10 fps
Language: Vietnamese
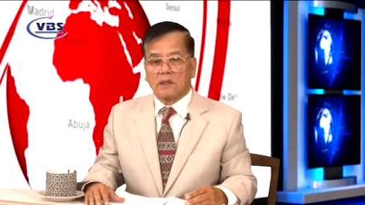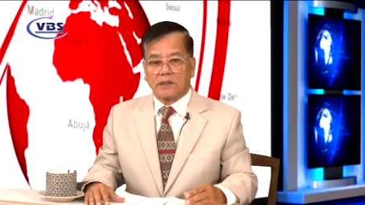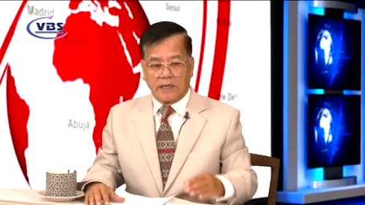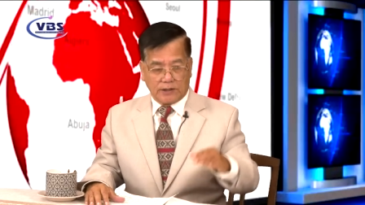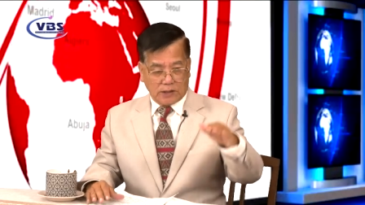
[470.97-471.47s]

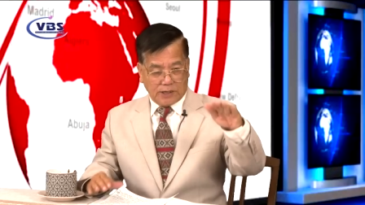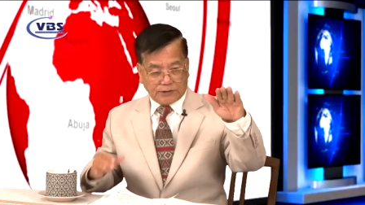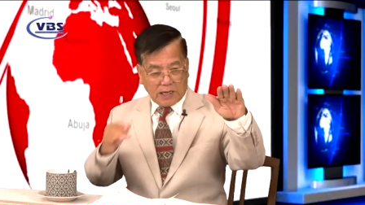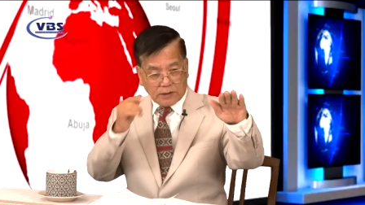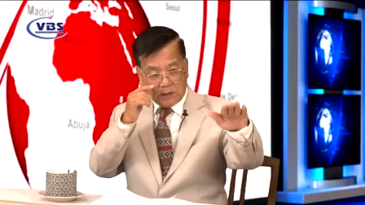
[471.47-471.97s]
để cho người
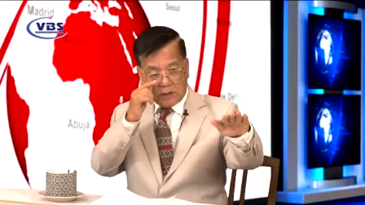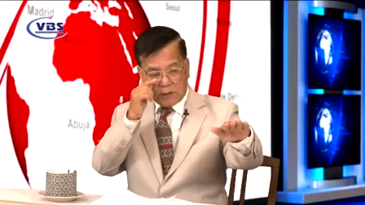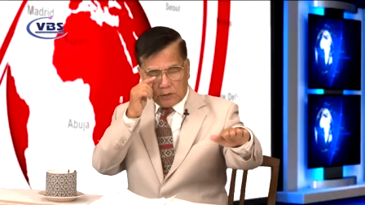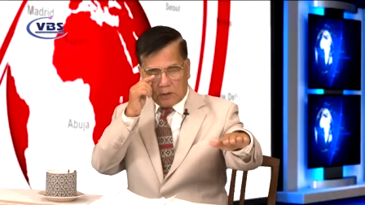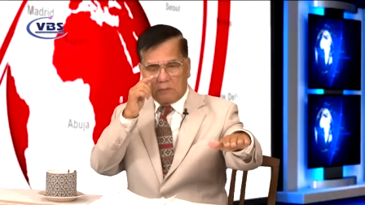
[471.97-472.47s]
ta
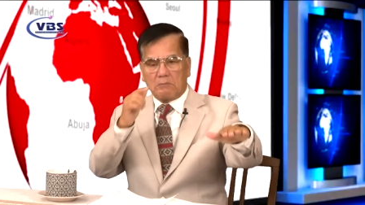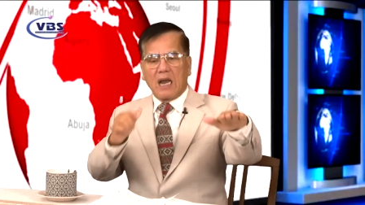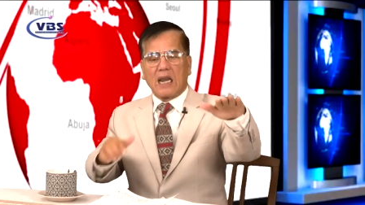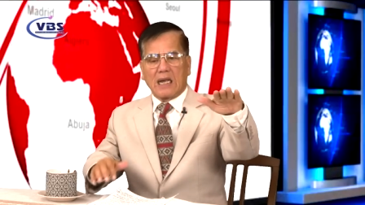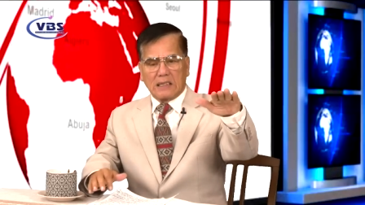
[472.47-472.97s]
ba
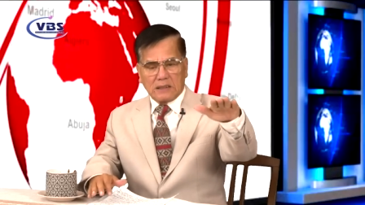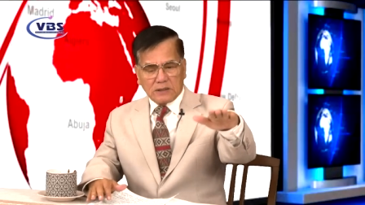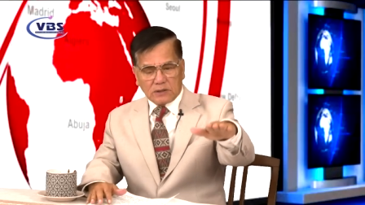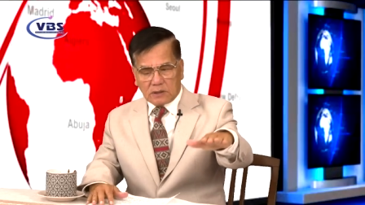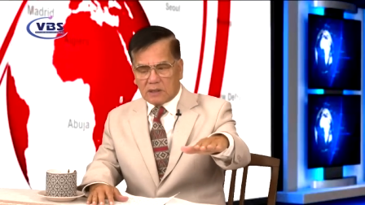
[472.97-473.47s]
lăng
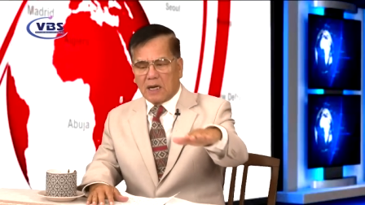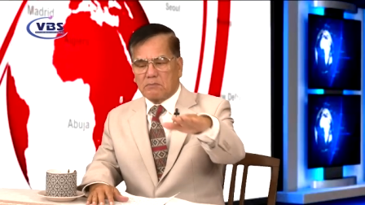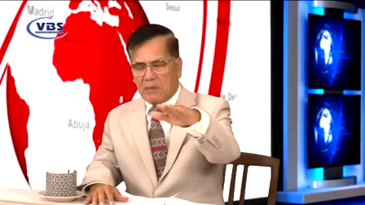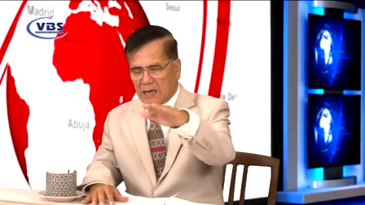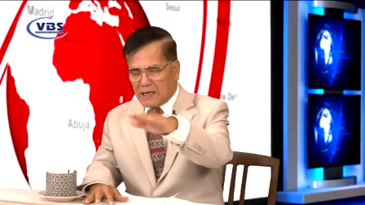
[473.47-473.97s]
cân
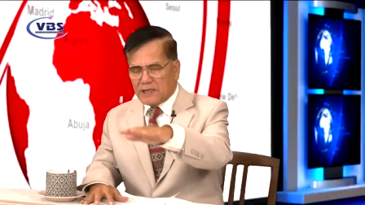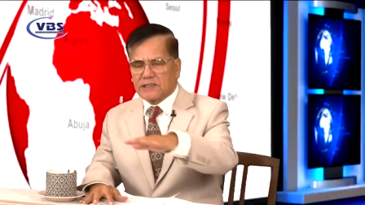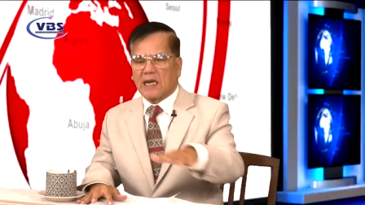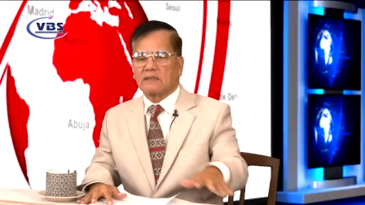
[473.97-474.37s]
bằng ngân sách.